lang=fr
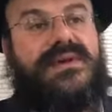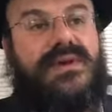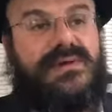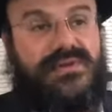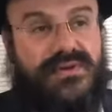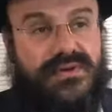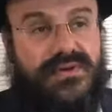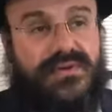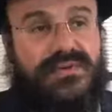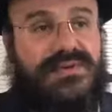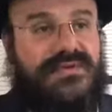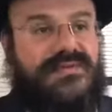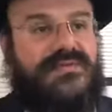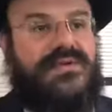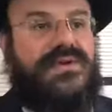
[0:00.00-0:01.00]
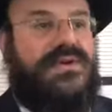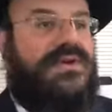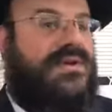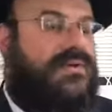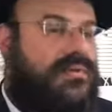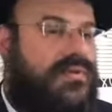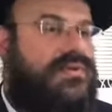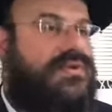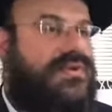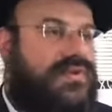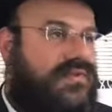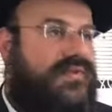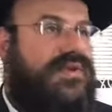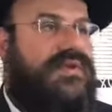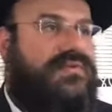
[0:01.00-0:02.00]
En tant que juif, tout ce que
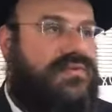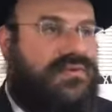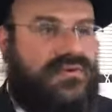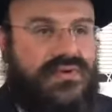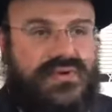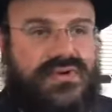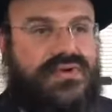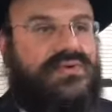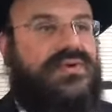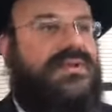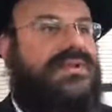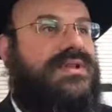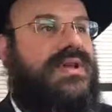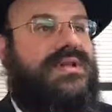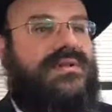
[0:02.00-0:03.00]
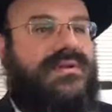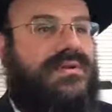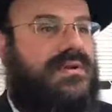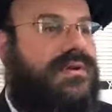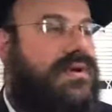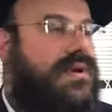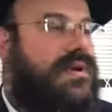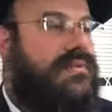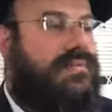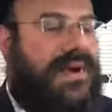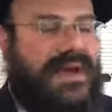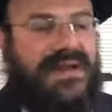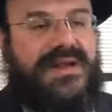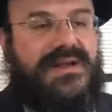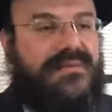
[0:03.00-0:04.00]
je fais, tout ce que je suis en train de
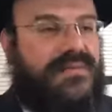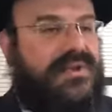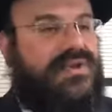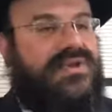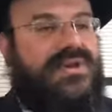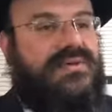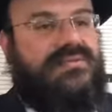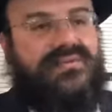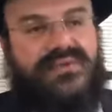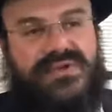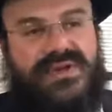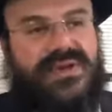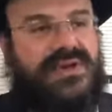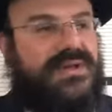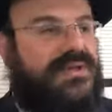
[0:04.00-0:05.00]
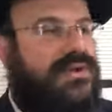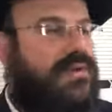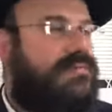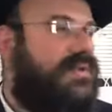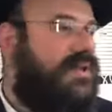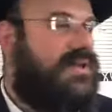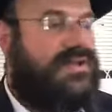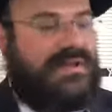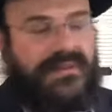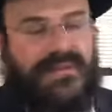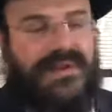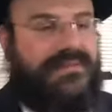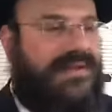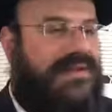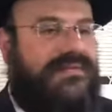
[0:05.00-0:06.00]
parler, manger, bouger, dormir,
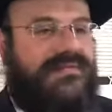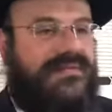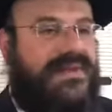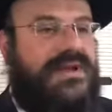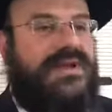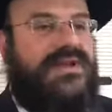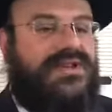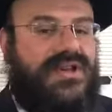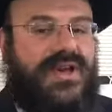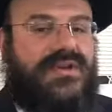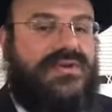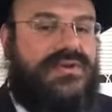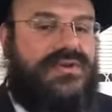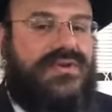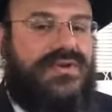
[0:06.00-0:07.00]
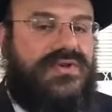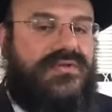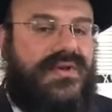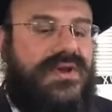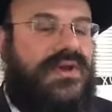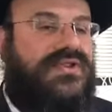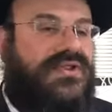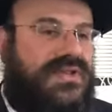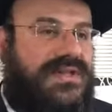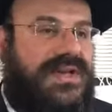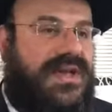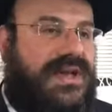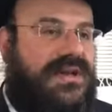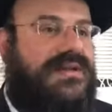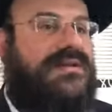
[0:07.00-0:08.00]
Shabbat, chaque chose que je fais, en
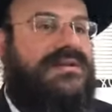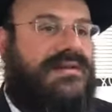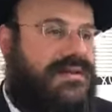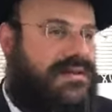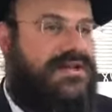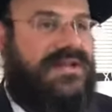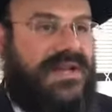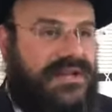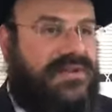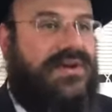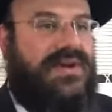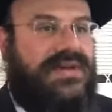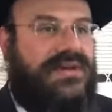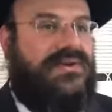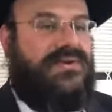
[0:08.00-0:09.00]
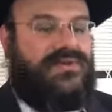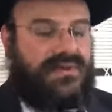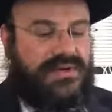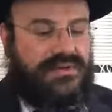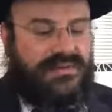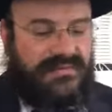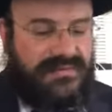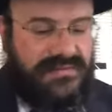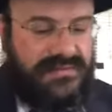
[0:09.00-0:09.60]
général, j'ai la Torah qui est autour de moi.